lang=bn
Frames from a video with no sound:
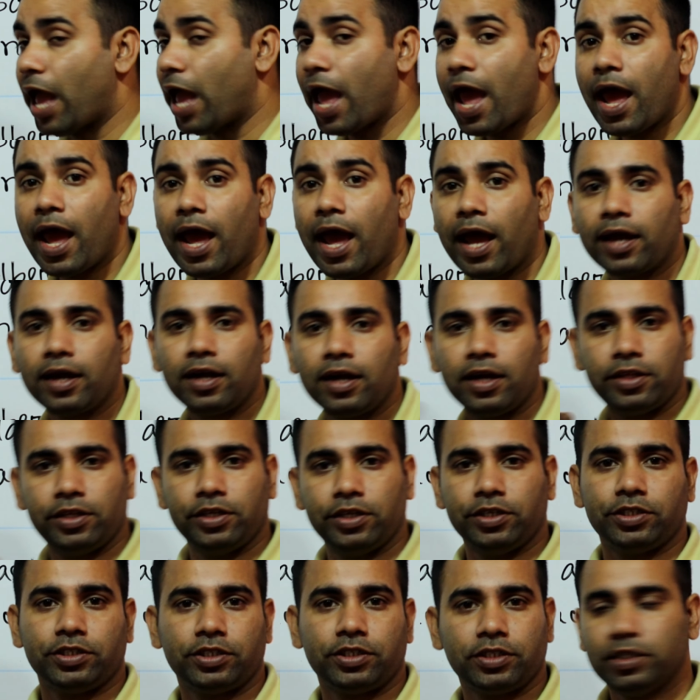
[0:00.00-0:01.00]

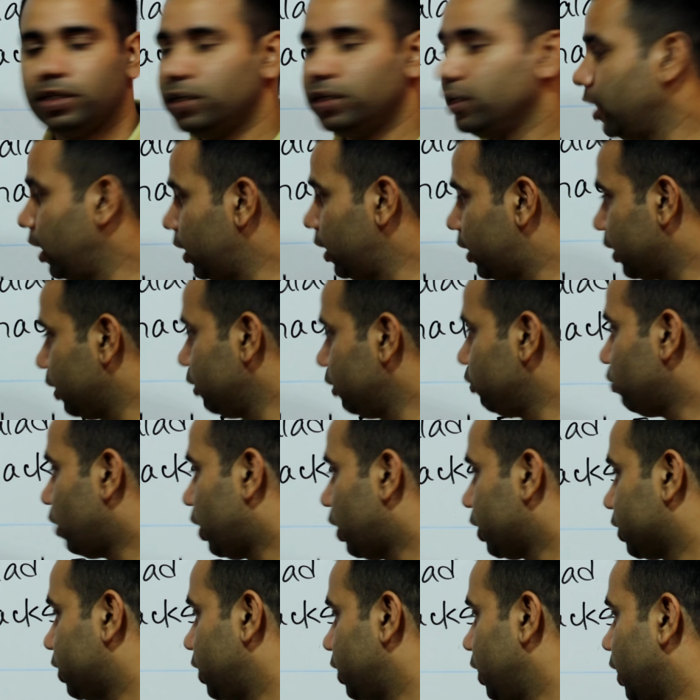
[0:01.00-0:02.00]
বাংলাদেশ এটা
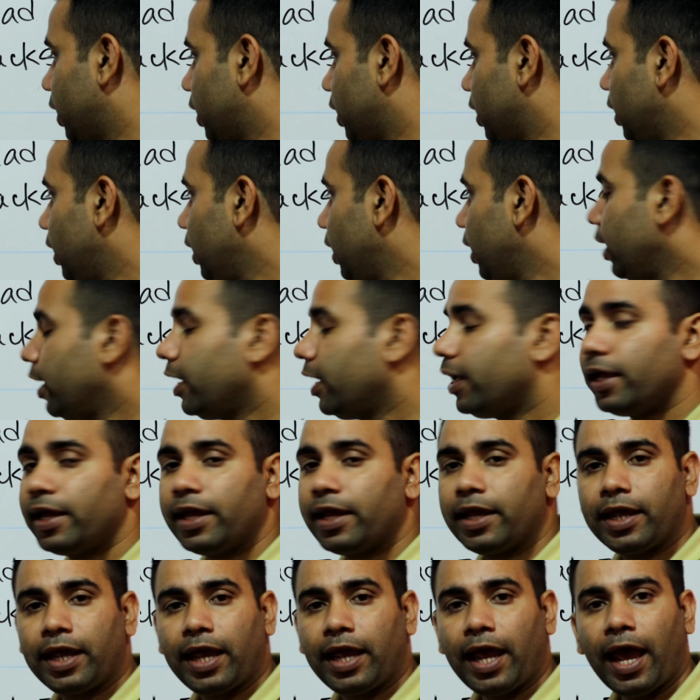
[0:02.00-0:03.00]
কিন্তু আসছে এখানে
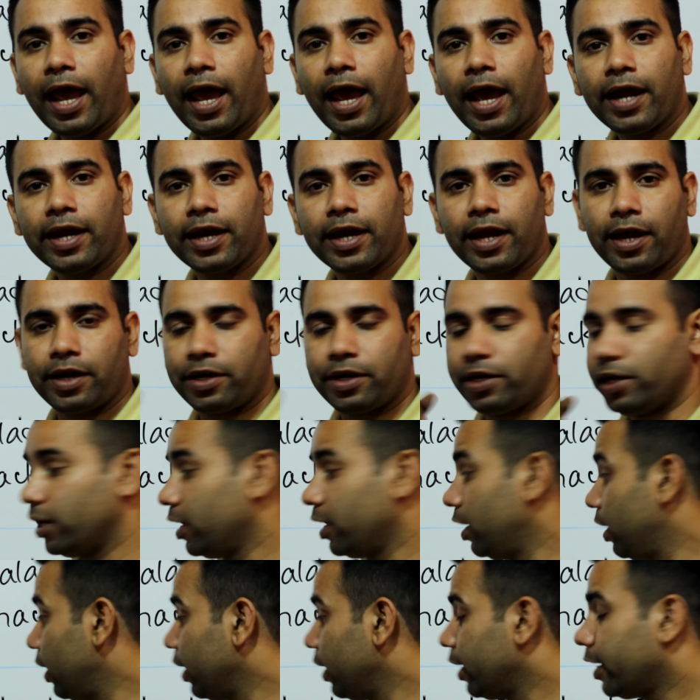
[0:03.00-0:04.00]

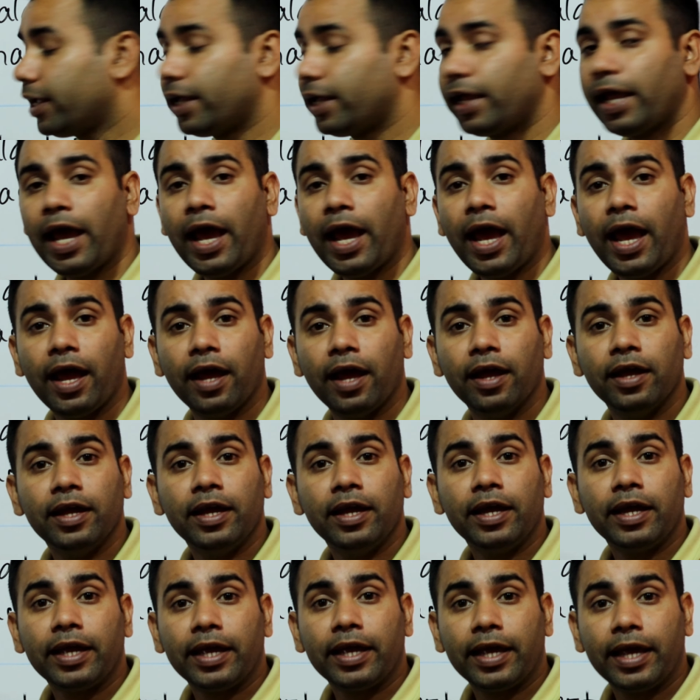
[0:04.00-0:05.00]
ক্যানাডা খ্যা
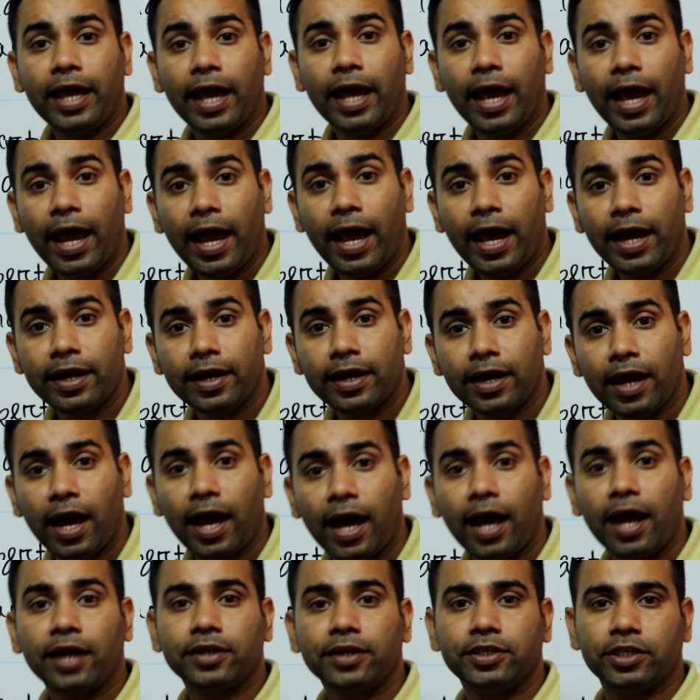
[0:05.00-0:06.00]

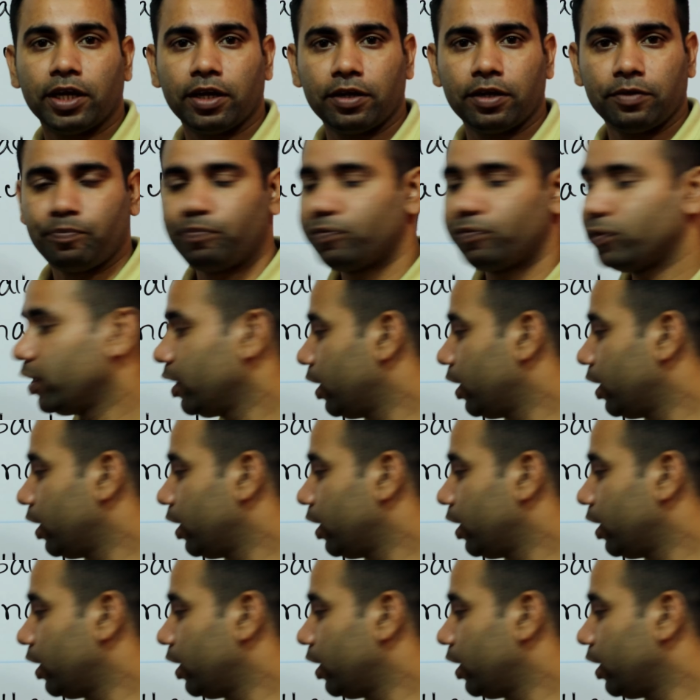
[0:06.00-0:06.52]
ক্যানাডা